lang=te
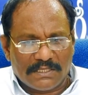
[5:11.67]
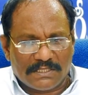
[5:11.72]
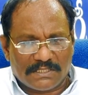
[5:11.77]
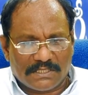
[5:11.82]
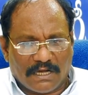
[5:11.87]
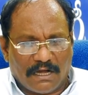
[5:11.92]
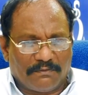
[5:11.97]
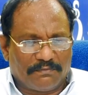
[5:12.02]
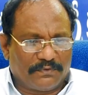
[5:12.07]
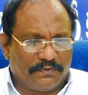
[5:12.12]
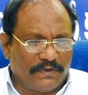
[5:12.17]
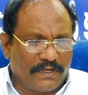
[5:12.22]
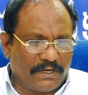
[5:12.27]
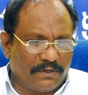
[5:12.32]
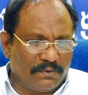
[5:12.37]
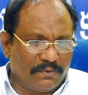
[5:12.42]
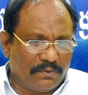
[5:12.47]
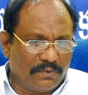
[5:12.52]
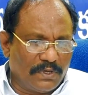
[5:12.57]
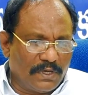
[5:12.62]

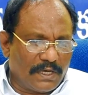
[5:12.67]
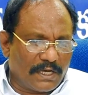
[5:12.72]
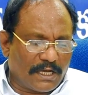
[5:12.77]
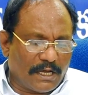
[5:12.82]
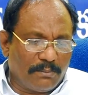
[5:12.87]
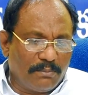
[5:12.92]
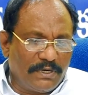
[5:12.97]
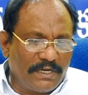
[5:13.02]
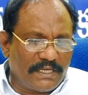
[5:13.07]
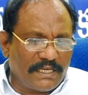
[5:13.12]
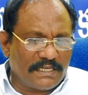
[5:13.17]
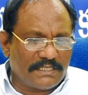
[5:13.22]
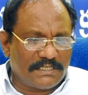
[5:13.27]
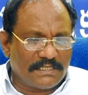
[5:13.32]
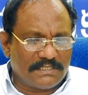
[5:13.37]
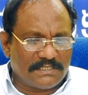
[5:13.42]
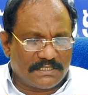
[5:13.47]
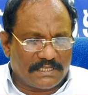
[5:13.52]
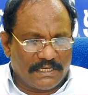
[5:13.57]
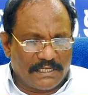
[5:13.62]
సాఫ్ట్వేర్ను
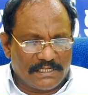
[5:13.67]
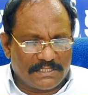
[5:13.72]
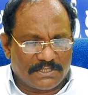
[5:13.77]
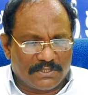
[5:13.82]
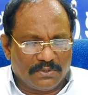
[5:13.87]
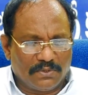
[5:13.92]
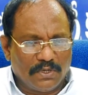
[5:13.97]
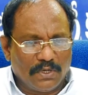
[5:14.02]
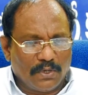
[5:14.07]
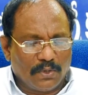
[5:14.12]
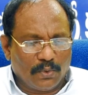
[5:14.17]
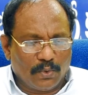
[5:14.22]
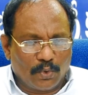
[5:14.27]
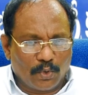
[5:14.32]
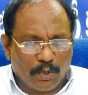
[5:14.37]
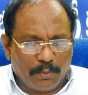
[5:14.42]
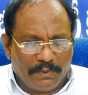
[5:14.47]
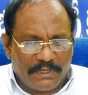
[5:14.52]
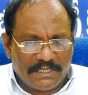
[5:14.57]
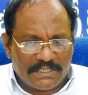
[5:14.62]
కమ్యూనికేషన్ స్కిల్స్
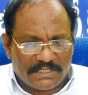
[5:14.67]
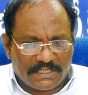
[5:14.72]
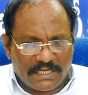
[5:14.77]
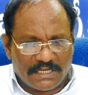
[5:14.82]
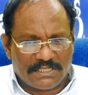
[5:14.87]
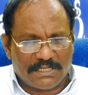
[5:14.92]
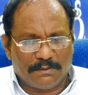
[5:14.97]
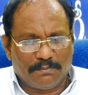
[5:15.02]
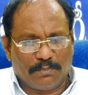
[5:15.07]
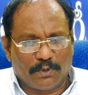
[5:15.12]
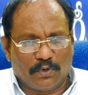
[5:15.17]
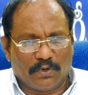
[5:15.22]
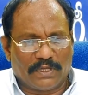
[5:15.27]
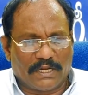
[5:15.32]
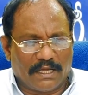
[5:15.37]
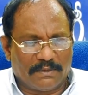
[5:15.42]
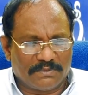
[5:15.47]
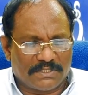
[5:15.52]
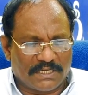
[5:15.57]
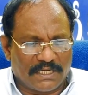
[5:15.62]
గ్రూప్ డిస్కషన్
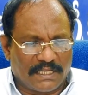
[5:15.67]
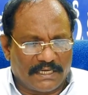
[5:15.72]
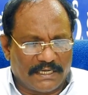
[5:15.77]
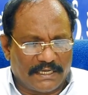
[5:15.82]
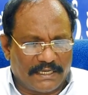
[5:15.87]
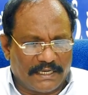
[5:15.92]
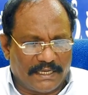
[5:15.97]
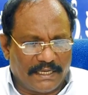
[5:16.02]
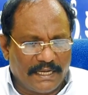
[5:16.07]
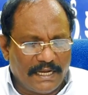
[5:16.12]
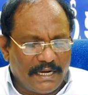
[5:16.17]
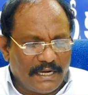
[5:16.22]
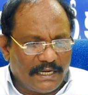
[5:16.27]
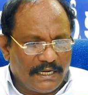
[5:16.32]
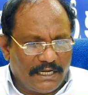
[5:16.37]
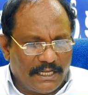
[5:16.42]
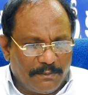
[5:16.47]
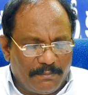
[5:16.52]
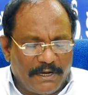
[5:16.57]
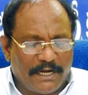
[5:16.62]
ప్రోగ్రామ్స్ కానివ్వండి
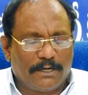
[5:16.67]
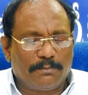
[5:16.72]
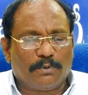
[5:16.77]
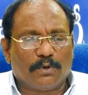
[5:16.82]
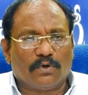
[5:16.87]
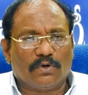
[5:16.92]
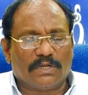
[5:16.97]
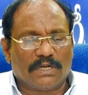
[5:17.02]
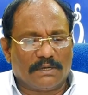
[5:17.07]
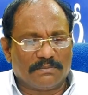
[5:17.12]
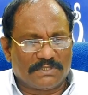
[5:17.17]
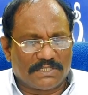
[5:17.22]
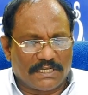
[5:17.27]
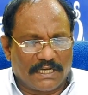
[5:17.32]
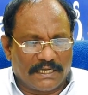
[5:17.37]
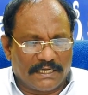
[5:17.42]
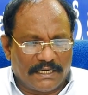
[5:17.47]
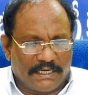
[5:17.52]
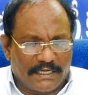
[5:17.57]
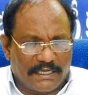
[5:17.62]
డిబేట్ ప్రోగ్రామ్స్
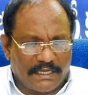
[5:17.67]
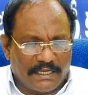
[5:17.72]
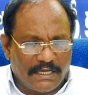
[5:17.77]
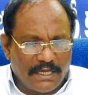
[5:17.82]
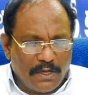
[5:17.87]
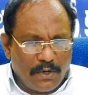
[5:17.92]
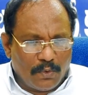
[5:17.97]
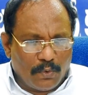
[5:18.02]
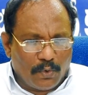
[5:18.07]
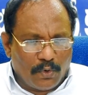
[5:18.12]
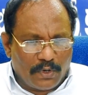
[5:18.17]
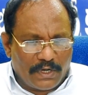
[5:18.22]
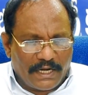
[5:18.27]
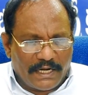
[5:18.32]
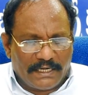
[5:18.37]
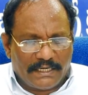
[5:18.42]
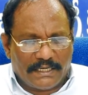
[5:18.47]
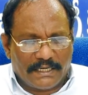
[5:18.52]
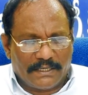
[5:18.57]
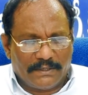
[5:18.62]
కానివ్వండి
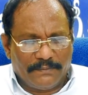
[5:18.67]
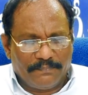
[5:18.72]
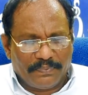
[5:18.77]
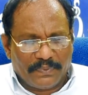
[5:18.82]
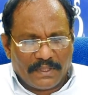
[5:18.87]
ఓరియంటెడ్